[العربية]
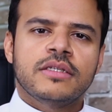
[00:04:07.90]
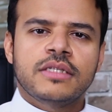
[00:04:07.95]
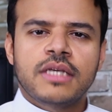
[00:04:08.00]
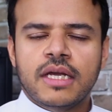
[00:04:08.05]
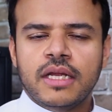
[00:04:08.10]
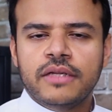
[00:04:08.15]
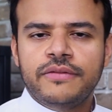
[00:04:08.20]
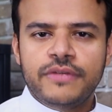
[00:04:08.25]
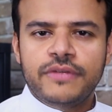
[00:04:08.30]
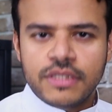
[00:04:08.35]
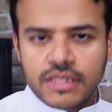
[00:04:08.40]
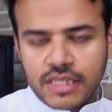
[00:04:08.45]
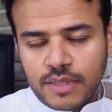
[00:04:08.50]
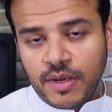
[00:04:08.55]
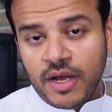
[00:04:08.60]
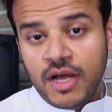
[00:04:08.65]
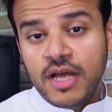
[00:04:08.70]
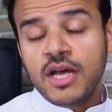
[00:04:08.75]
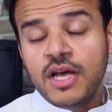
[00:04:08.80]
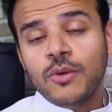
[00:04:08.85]
صارت في
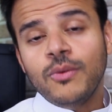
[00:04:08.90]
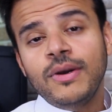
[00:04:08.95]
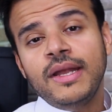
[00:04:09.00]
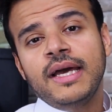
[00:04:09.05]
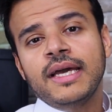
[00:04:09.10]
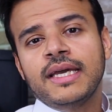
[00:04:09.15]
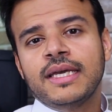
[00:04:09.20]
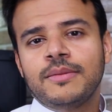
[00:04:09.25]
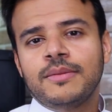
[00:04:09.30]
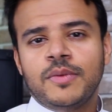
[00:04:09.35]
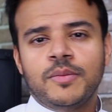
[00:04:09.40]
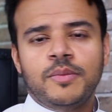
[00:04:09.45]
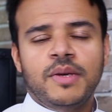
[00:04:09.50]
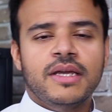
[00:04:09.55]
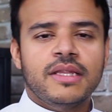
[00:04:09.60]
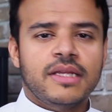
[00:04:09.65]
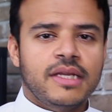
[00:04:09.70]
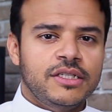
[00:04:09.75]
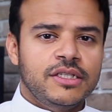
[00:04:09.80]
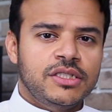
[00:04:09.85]
السماء ولكن من
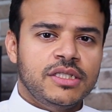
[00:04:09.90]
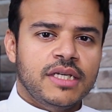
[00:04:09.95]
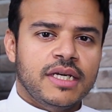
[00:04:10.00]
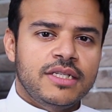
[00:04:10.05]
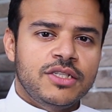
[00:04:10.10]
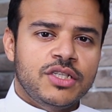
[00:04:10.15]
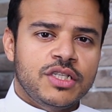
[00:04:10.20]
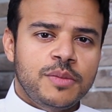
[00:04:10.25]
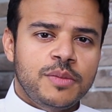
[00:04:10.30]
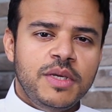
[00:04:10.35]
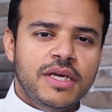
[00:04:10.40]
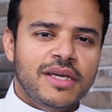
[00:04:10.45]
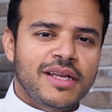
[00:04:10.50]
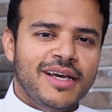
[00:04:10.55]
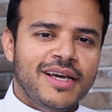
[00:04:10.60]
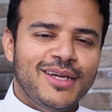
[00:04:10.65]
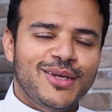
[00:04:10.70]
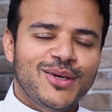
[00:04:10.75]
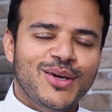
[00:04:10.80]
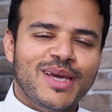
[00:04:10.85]
بعض الاشياء
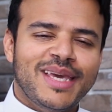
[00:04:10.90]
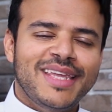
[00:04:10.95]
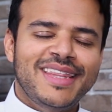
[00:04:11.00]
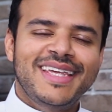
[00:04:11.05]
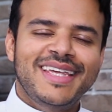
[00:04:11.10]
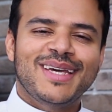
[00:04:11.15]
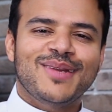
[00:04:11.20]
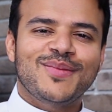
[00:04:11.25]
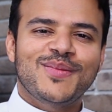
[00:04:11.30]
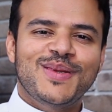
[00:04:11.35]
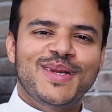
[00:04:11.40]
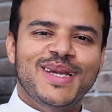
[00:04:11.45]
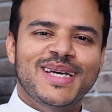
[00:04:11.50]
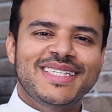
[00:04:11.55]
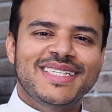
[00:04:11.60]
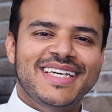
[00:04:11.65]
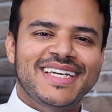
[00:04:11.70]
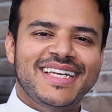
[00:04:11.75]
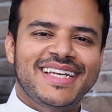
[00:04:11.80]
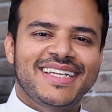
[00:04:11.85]
الجميله انه كثير من
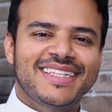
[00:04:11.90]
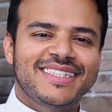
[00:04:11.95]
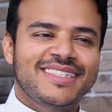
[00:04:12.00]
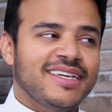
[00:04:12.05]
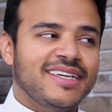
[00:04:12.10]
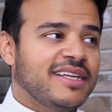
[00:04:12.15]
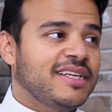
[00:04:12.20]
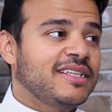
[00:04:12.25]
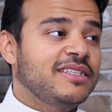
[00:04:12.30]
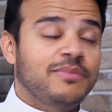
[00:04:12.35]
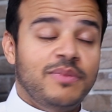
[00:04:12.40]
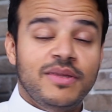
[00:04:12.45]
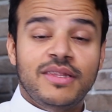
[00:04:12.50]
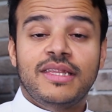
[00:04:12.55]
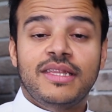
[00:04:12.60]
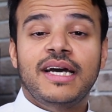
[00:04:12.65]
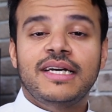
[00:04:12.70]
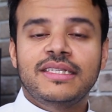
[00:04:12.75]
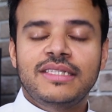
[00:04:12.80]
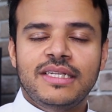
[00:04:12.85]
الناس على الانترنت
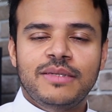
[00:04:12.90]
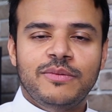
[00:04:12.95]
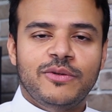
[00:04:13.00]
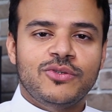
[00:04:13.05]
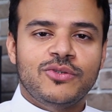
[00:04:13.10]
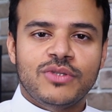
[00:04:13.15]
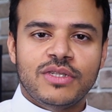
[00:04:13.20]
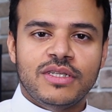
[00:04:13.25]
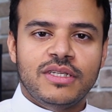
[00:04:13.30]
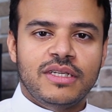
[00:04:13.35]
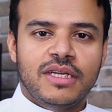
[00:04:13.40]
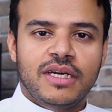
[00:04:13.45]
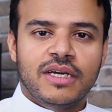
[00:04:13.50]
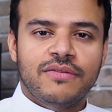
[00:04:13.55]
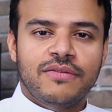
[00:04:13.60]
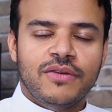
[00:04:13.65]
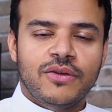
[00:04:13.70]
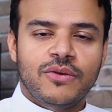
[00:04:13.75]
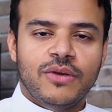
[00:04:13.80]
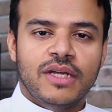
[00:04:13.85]
بالذات اللي موجودين هناك
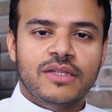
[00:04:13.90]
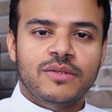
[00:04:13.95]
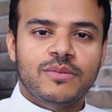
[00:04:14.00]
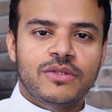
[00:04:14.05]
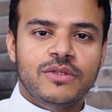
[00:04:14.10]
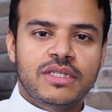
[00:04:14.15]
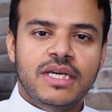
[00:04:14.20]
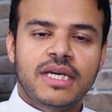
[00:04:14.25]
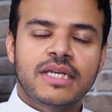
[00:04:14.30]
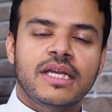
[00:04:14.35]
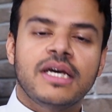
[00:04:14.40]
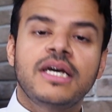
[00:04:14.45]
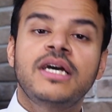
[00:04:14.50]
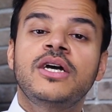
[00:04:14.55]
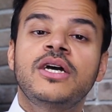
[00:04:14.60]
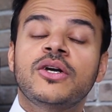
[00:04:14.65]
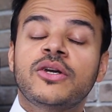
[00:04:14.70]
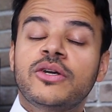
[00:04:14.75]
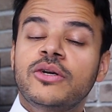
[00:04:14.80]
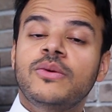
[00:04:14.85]
في الولايات المتحده
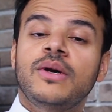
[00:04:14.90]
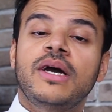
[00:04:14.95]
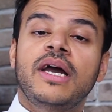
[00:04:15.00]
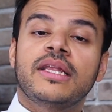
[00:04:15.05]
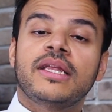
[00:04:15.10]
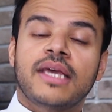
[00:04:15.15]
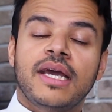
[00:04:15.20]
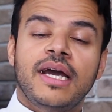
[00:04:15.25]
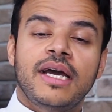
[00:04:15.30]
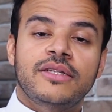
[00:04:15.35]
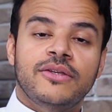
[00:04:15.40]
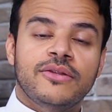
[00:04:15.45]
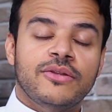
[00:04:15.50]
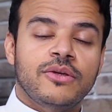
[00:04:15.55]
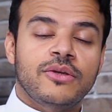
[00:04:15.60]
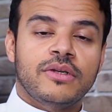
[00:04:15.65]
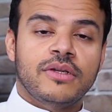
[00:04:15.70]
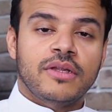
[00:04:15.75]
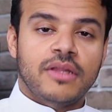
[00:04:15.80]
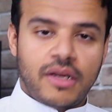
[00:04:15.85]
كل واحد قاعد
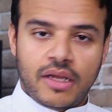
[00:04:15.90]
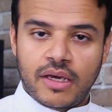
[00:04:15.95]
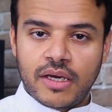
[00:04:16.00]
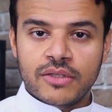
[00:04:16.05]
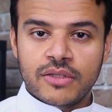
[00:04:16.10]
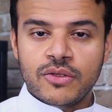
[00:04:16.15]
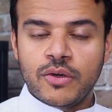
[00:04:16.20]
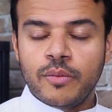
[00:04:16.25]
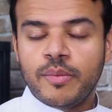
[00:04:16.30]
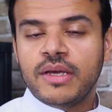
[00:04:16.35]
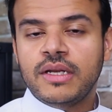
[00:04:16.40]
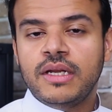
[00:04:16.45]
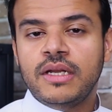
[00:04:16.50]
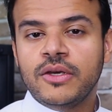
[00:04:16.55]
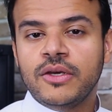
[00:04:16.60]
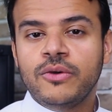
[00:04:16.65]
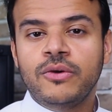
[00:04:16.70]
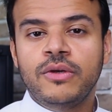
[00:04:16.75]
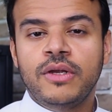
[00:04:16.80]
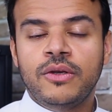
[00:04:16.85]
يذكر نظريته بين اللي
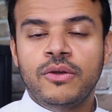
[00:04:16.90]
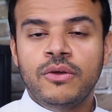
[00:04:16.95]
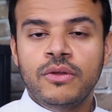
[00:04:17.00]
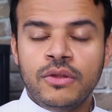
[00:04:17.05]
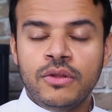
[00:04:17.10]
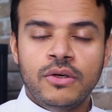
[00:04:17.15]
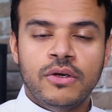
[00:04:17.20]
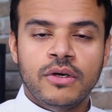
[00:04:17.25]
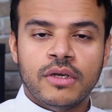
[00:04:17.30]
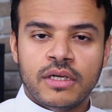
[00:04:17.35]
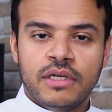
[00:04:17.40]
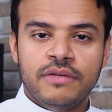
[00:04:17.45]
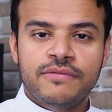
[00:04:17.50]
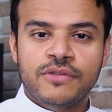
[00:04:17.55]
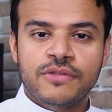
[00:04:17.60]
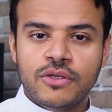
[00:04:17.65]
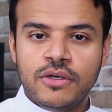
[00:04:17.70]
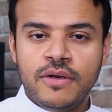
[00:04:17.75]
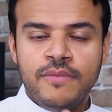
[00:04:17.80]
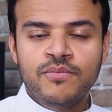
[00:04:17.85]
يقول انه ثور
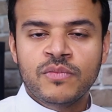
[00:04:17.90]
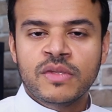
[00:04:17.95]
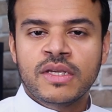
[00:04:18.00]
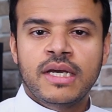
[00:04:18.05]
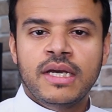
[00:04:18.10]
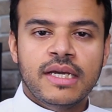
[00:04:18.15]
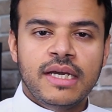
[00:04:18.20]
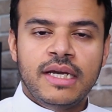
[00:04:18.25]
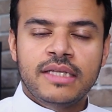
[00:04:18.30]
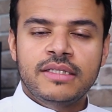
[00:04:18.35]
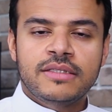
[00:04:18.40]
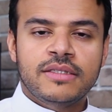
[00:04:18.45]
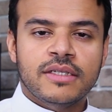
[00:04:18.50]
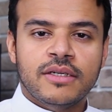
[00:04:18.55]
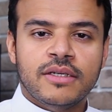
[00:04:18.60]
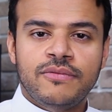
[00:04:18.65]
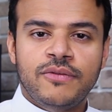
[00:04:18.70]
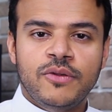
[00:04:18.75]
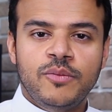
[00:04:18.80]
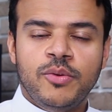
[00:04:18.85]
نفسه كان قاعد
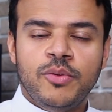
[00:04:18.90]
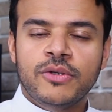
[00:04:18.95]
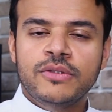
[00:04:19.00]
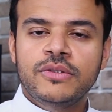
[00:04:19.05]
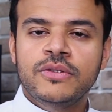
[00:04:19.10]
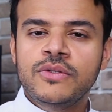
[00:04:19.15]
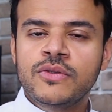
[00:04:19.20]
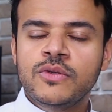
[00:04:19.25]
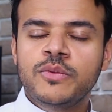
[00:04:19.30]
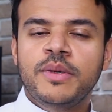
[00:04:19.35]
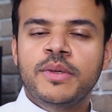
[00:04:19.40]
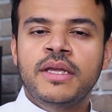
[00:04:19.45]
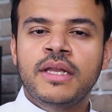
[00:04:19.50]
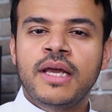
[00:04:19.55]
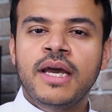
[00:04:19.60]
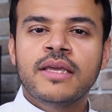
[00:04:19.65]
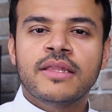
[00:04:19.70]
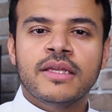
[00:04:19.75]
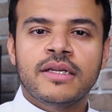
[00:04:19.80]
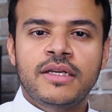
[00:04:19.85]
ينتقل في البورتلز وبين
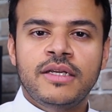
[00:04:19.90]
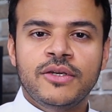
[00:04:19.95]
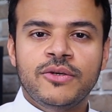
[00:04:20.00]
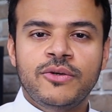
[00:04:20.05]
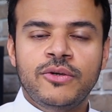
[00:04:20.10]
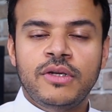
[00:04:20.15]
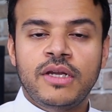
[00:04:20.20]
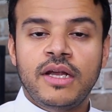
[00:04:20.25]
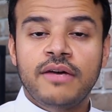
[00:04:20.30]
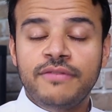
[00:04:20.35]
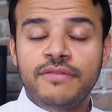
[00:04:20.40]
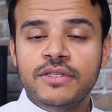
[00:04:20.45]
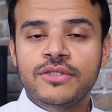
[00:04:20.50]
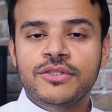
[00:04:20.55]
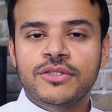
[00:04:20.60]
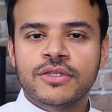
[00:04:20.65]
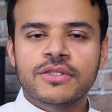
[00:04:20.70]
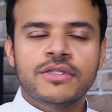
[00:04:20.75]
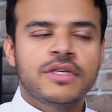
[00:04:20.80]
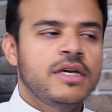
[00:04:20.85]
ايضا اللي يقول
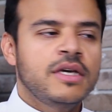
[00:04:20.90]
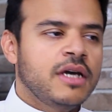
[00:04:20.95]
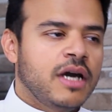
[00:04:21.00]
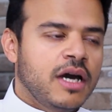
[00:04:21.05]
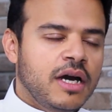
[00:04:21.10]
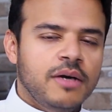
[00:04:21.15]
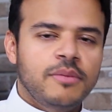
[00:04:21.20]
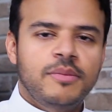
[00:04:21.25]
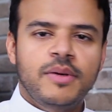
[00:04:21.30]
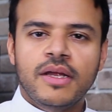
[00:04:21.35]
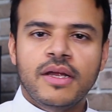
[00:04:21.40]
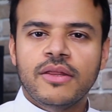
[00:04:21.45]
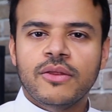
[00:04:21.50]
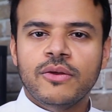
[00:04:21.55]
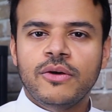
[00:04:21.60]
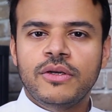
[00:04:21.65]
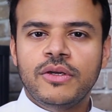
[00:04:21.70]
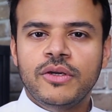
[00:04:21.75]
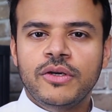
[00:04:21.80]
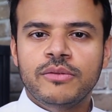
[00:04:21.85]
الافنجرز آه،
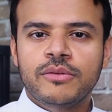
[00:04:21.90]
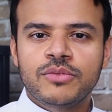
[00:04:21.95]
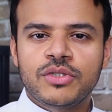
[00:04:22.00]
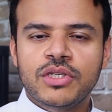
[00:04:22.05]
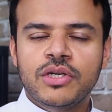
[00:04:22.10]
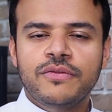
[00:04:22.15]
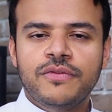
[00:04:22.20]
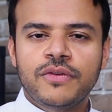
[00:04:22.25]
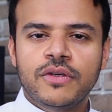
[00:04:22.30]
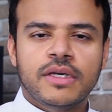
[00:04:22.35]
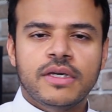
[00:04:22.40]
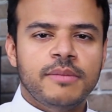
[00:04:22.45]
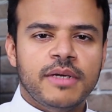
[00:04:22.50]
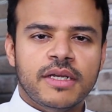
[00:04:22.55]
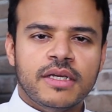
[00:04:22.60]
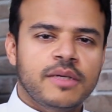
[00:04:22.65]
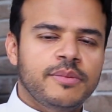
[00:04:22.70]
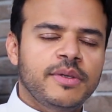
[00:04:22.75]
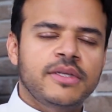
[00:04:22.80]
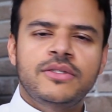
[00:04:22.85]
بعضه انهم جو في
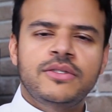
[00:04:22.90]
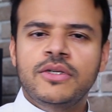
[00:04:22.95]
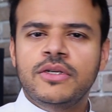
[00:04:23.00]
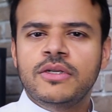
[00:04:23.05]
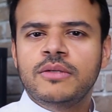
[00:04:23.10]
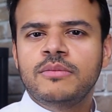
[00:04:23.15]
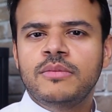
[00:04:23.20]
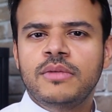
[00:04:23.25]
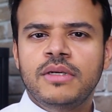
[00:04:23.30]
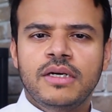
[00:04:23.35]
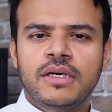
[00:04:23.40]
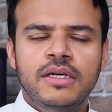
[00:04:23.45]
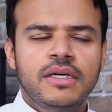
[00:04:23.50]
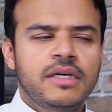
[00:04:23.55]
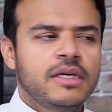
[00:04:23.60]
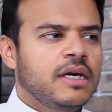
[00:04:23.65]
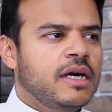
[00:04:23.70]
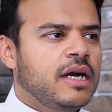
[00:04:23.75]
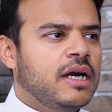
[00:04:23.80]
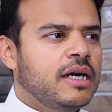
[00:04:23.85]
مركبتهم آه،
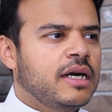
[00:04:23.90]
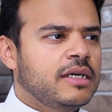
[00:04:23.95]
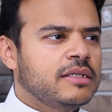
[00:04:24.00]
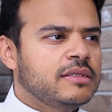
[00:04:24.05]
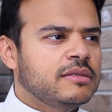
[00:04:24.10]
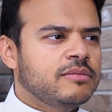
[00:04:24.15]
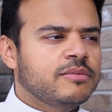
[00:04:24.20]
آه،